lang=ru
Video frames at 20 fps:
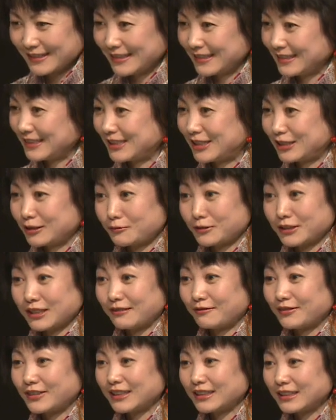Ничего
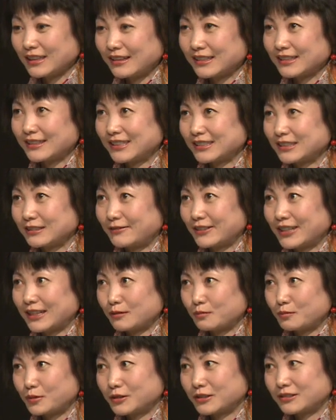не видно, даже в
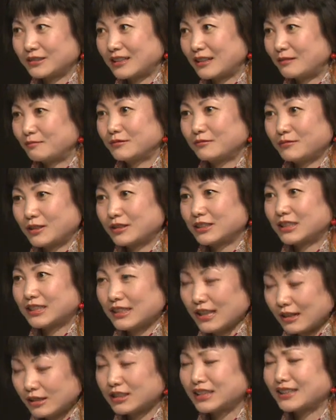аэропорт, там да,
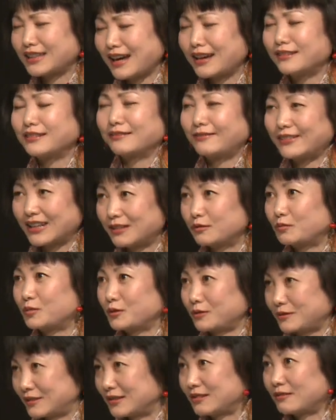старый в
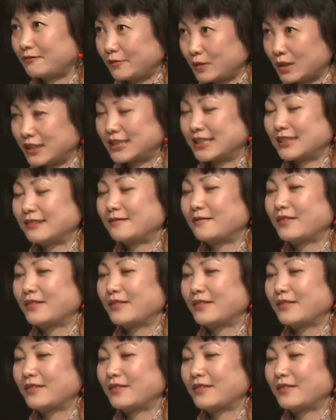аэропорт ну, Питер.